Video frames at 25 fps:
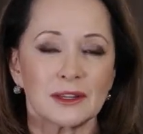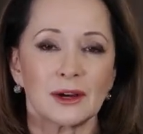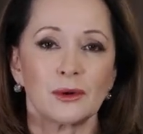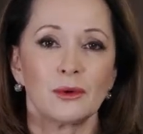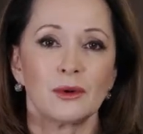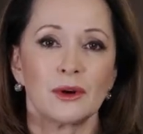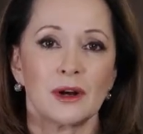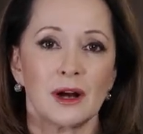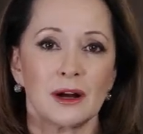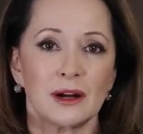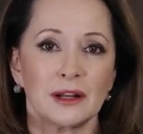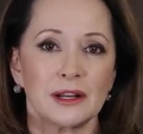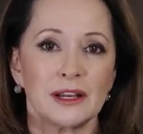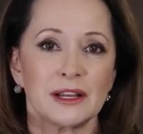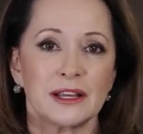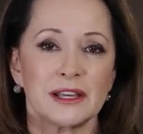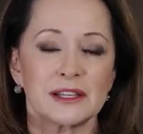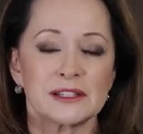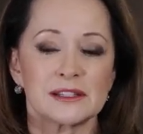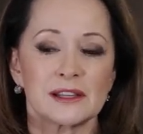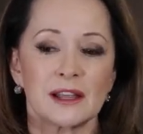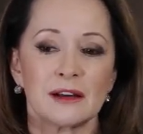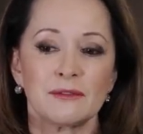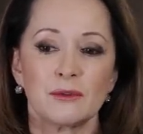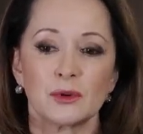такой как
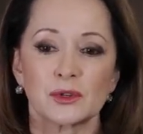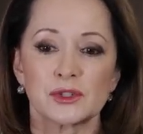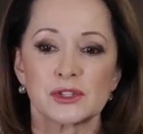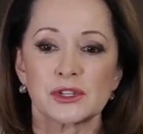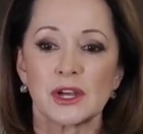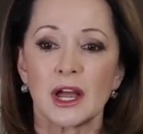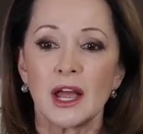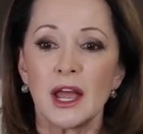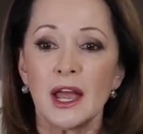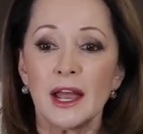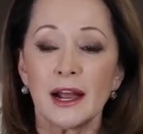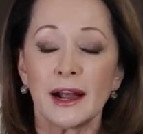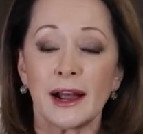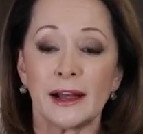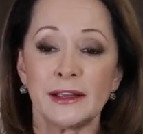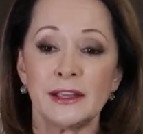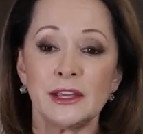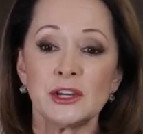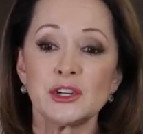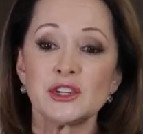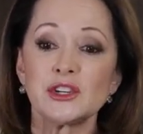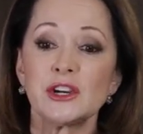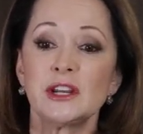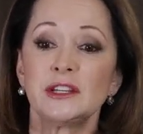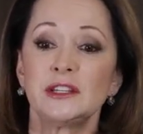Кисловодск,
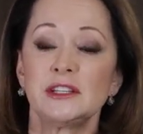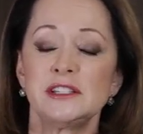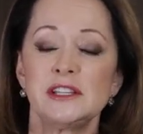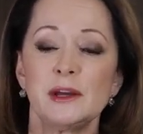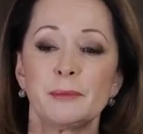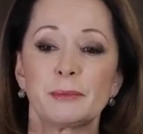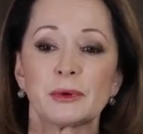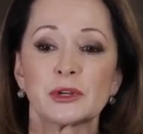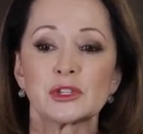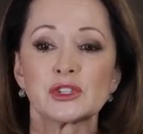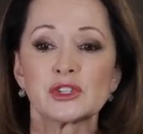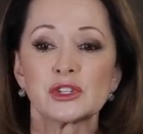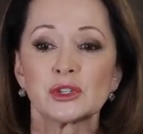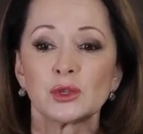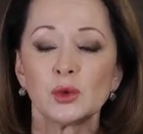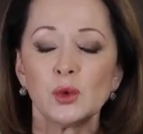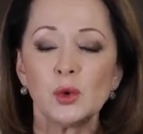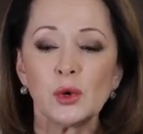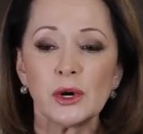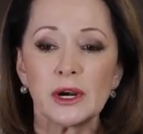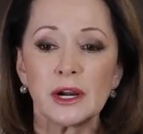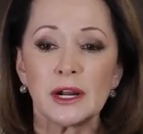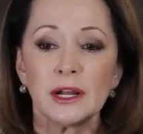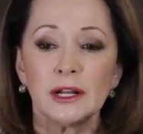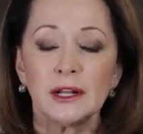конечно, это те
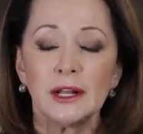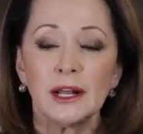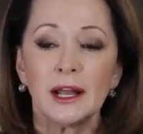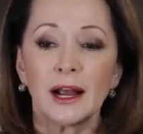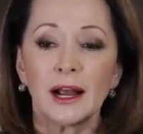процедуры,